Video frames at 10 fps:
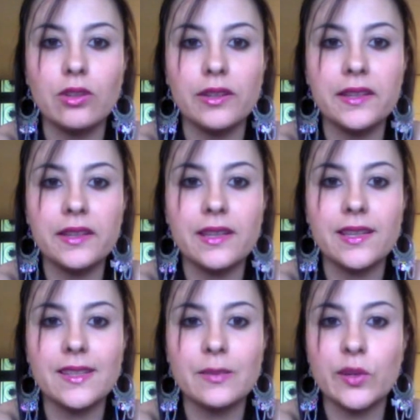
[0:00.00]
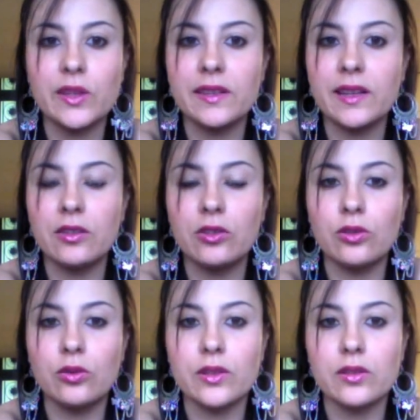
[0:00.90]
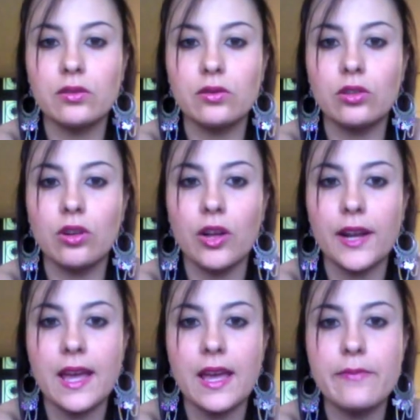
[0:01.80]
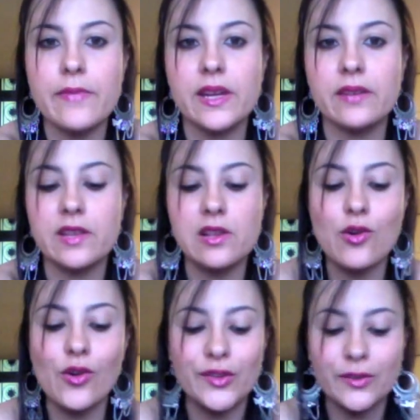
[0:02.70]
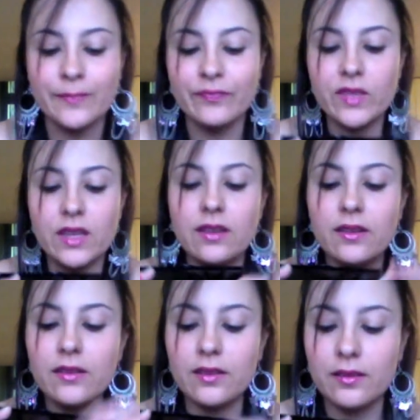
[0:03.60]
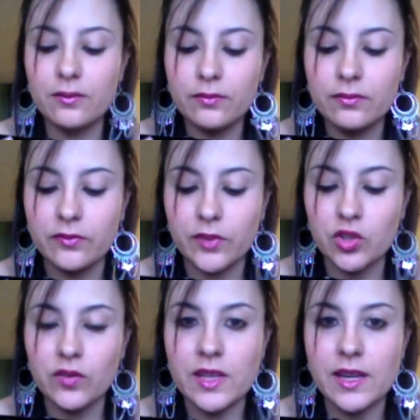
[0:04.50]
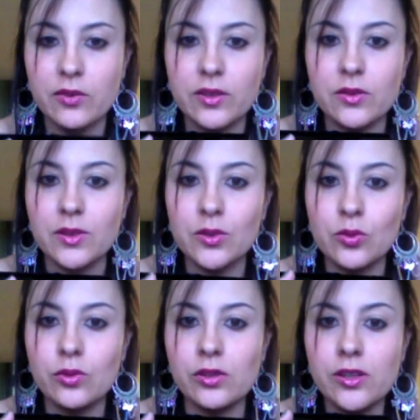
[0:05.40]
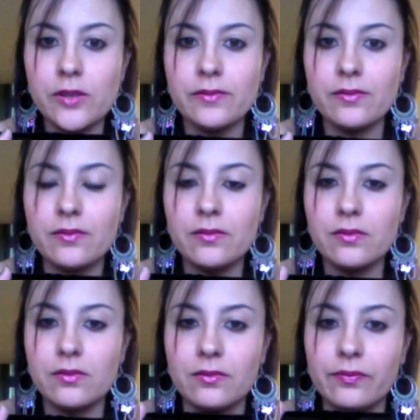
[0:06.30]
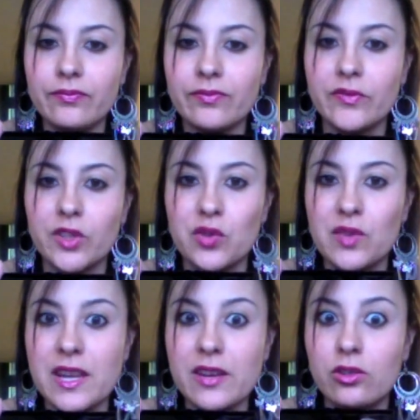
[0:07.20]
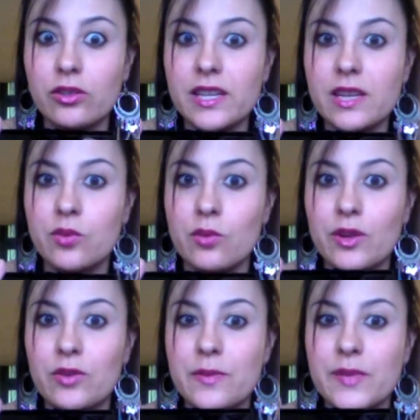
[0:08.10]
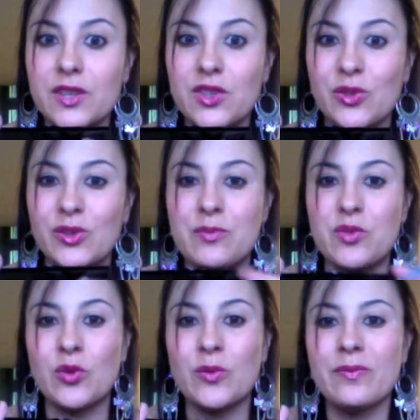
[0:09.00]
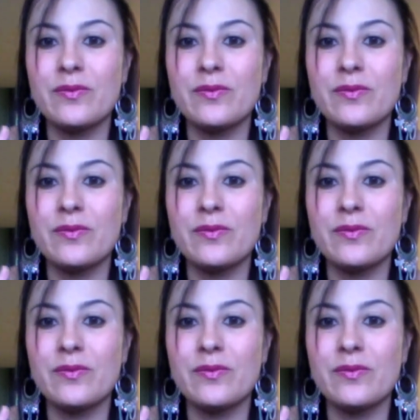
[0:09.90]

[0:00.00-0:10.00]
guardate che spettacolo questo colore, è meraviglioso, faccio vedere questo azzurro, faccio vedere i colori che più o meno mi piacciono di più.